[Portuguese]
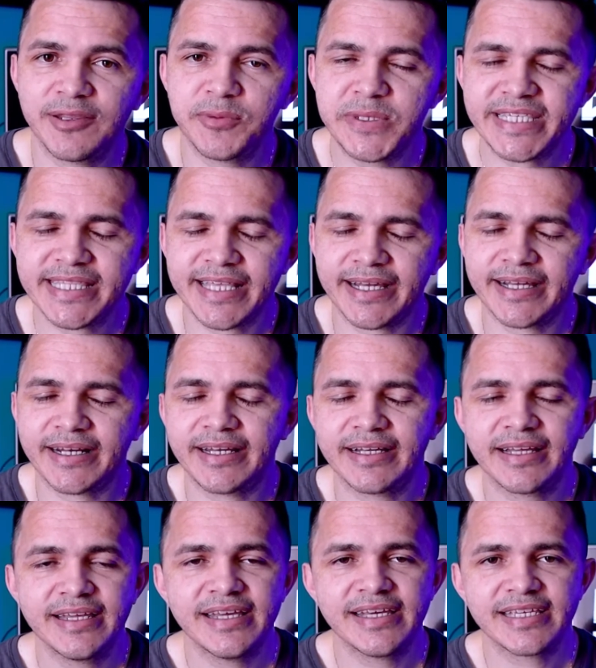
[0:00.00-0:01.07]
no Instagram,
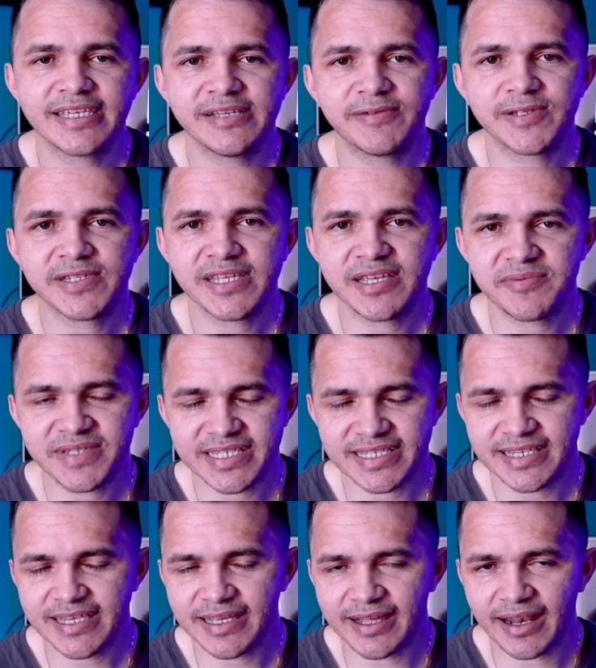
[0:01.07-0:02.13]
que você me
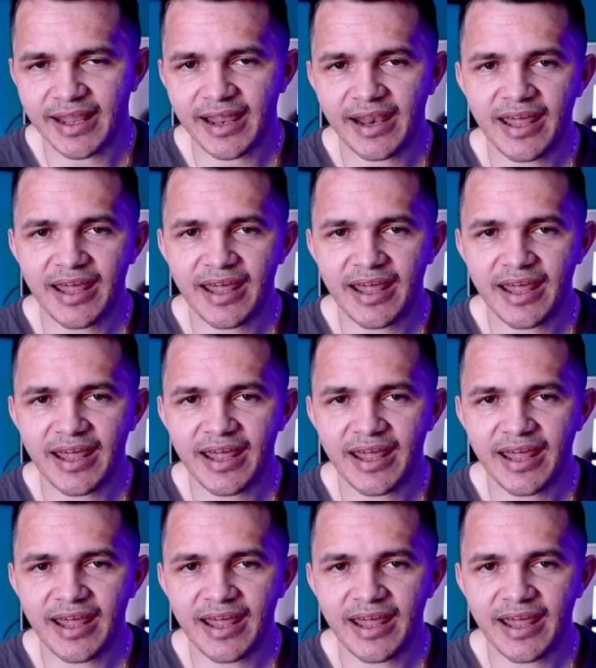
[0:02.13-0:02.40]
siga lá.